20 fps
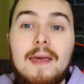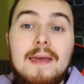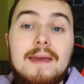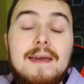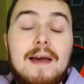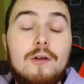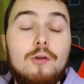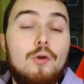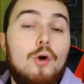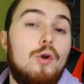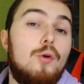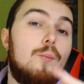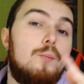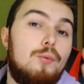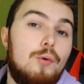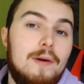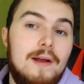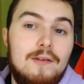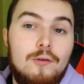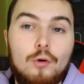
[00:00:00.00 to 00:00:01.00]
cartonne
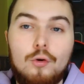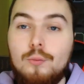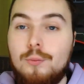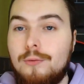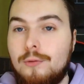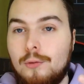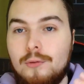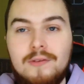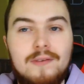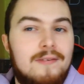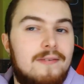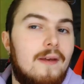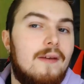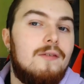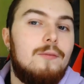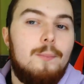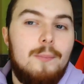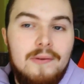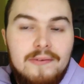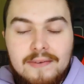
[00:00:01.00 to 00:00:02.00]
pour la danse puisque c'est sa
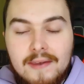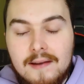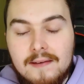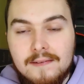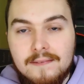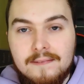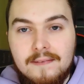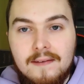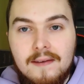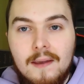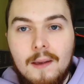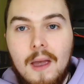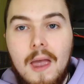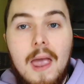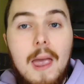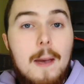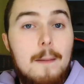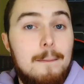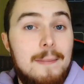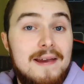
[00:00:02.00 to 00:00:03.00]
spécialité,
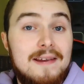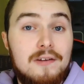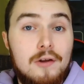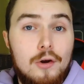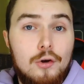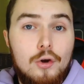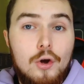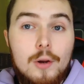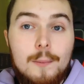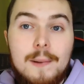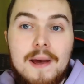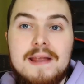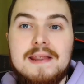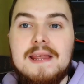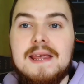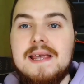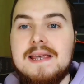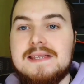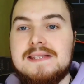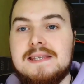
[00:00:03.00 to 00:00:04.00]
Michael Goldman
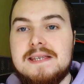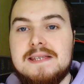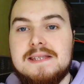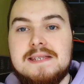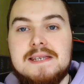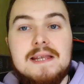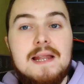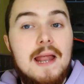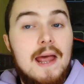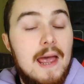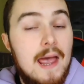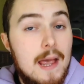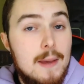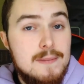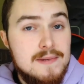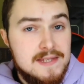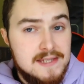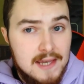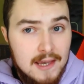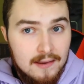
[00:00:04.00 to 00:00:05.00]
et Cécile
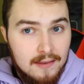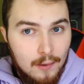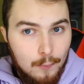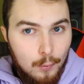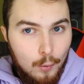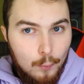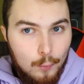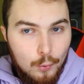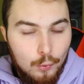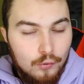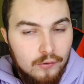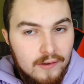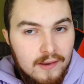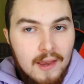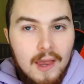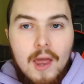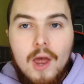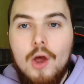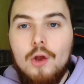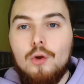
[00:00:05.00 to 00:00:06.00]
aiment ce qui a été
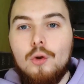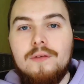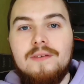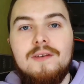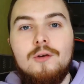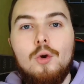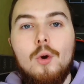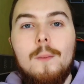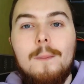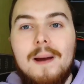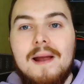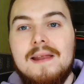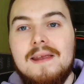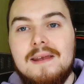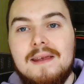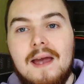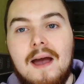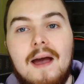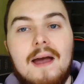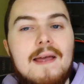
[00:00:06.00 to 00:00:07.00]
proposé, tandis que
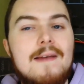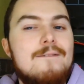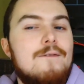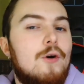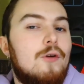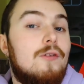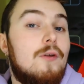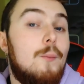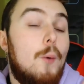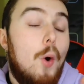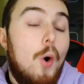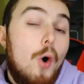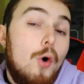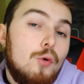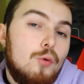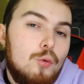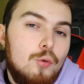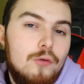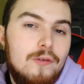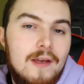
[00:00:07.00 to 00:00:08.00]
Malika est forcément
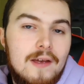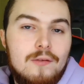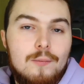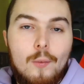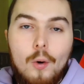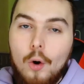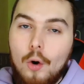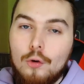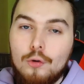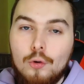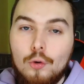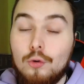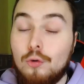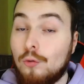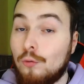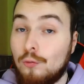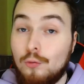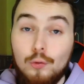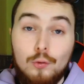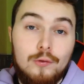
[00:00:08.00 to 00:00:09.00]
enthousiasme en danse
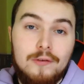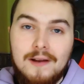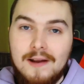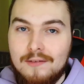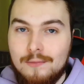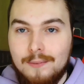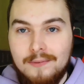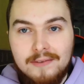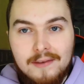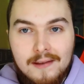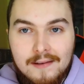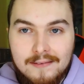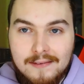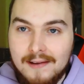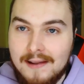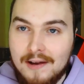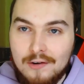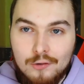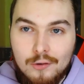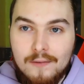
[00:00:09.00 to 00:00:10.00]
vu que c'est la spécialité
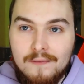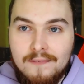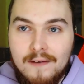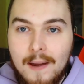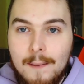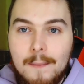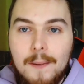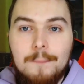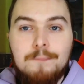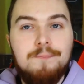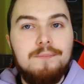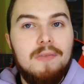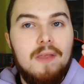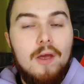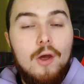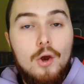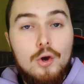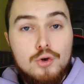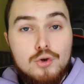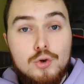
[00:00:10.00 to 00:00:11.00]
de la jeune femme,
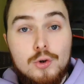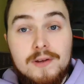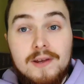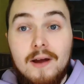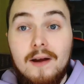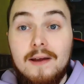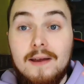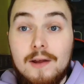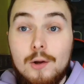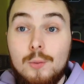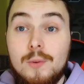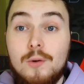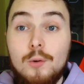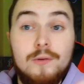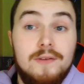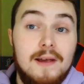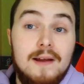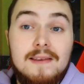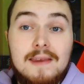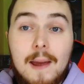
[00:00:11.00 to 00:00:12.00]
Julien est lui le
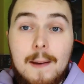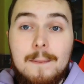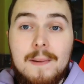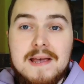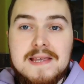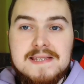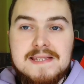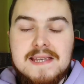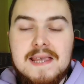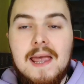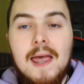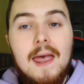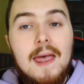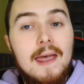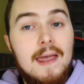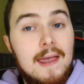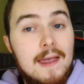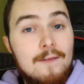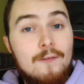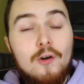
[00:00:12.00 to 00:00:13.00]
dernier à passer
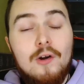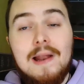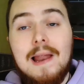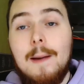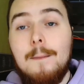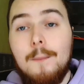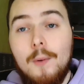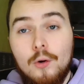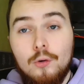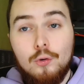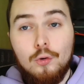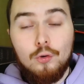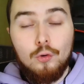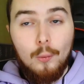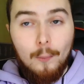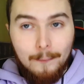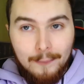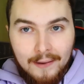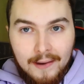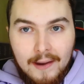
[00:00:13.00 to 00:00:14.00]
et évoque la mort de
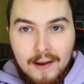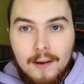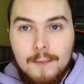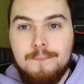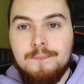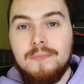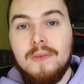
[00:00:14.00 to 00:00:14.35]
son père.